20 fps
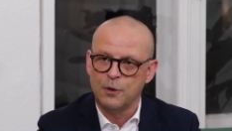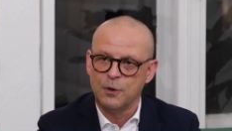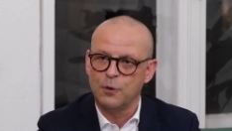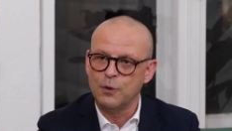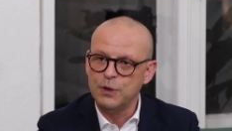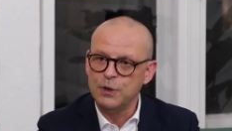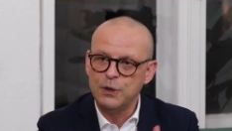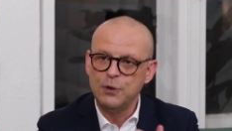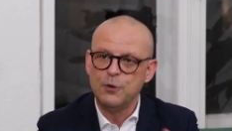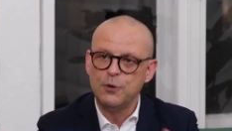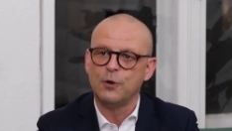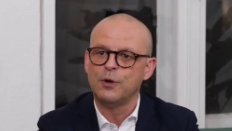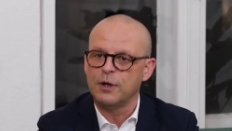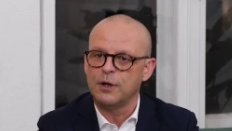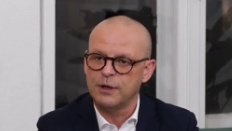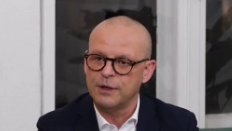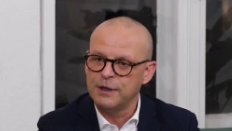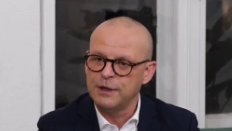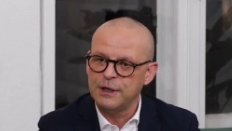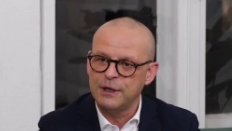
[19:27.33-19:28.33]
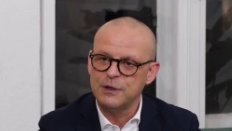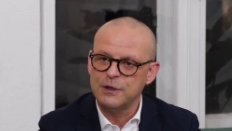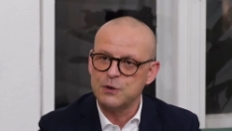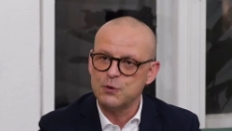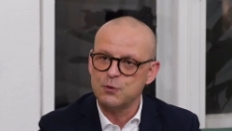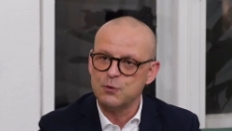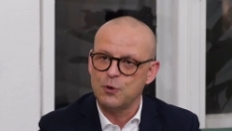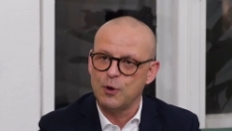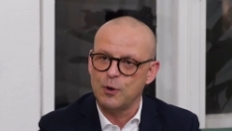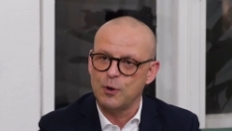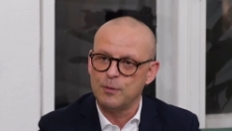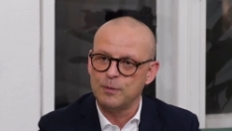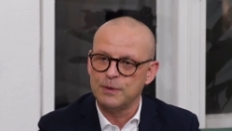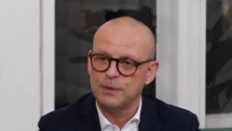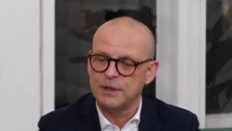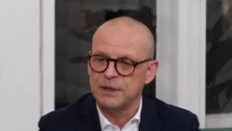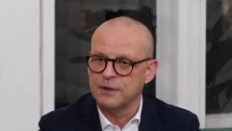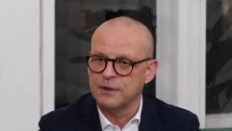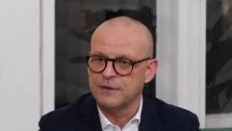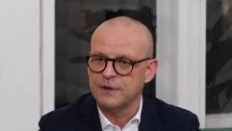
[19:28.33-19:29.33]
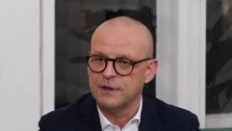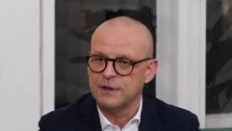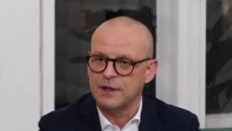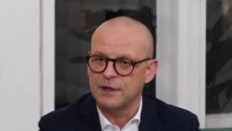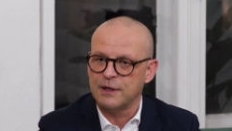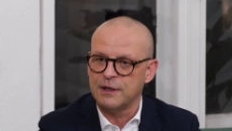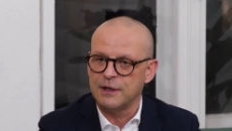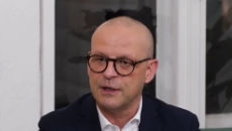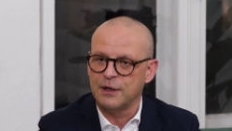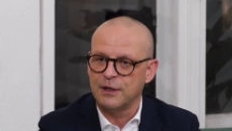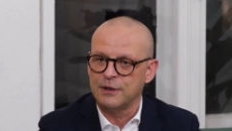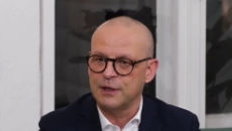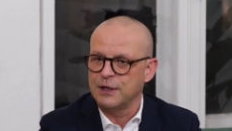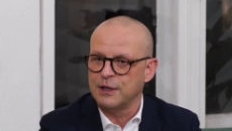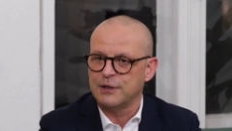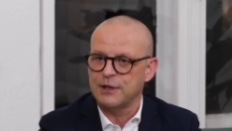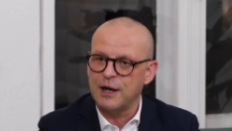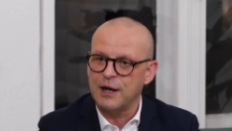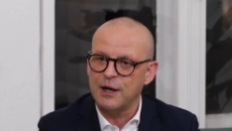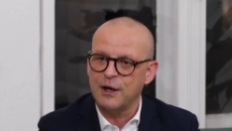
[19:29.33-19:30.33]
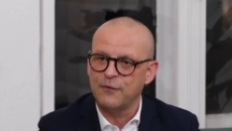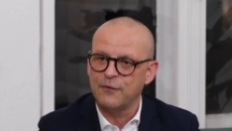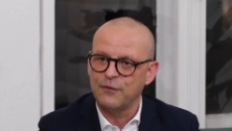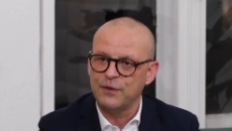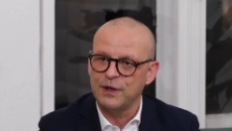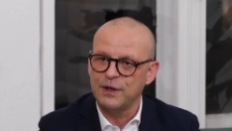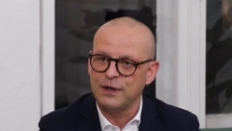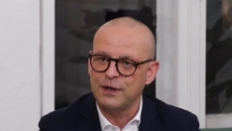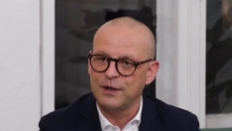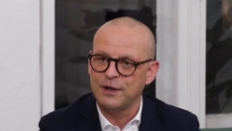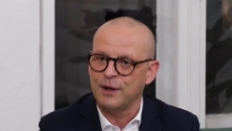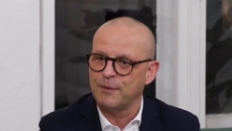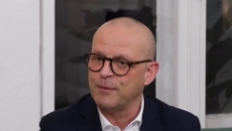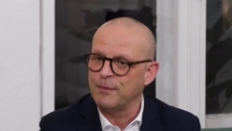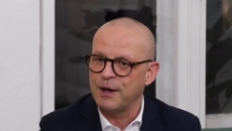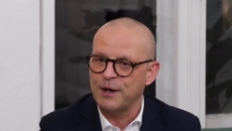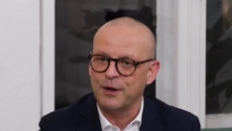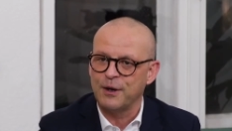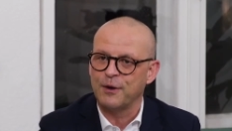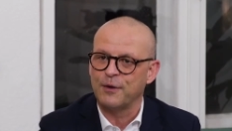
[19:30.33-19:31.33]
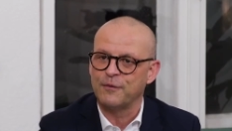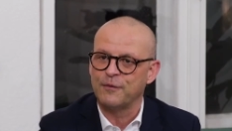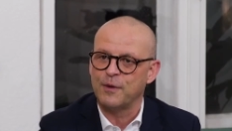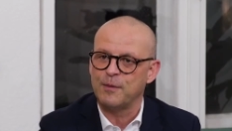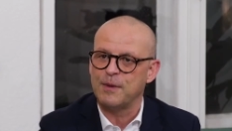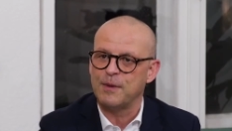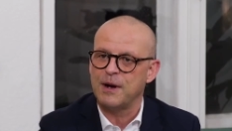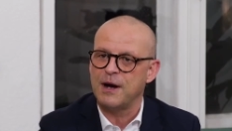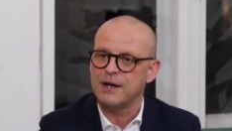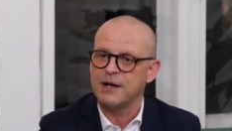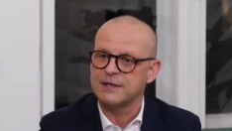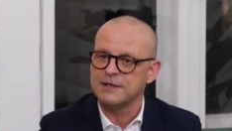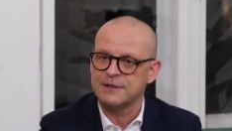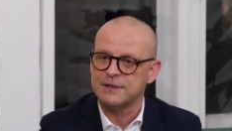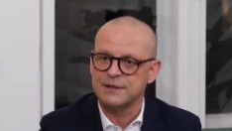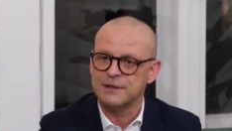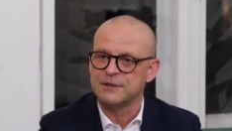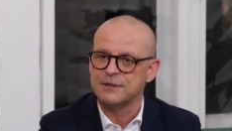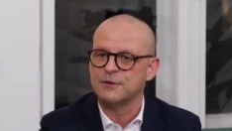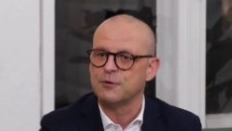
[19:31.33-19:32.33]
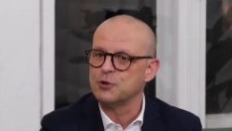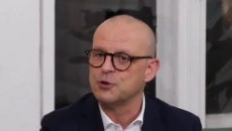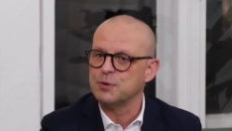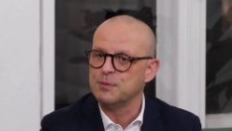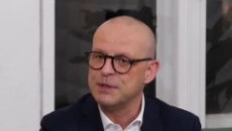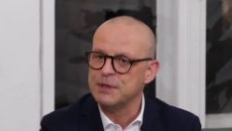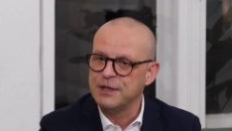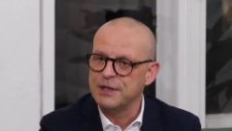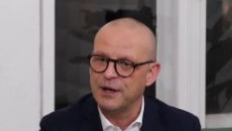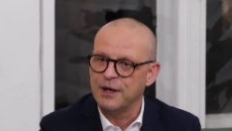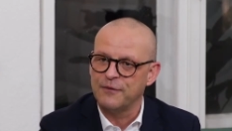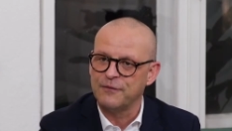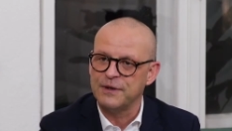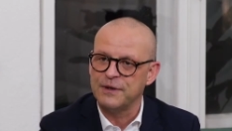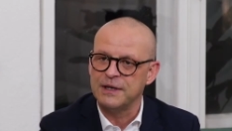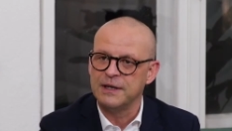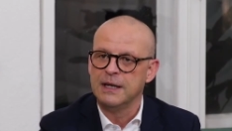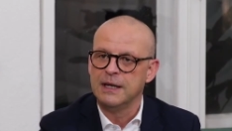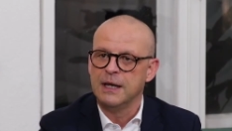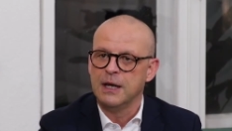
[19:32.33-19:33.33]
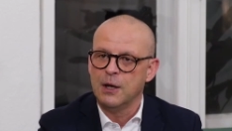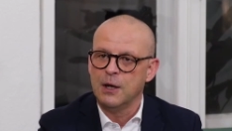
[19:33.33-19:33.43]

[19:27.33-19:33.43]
Und die Jüngeren, die hinzukommen, die sind dann eher digital affin, haben andere Formate, sind Social Media affin.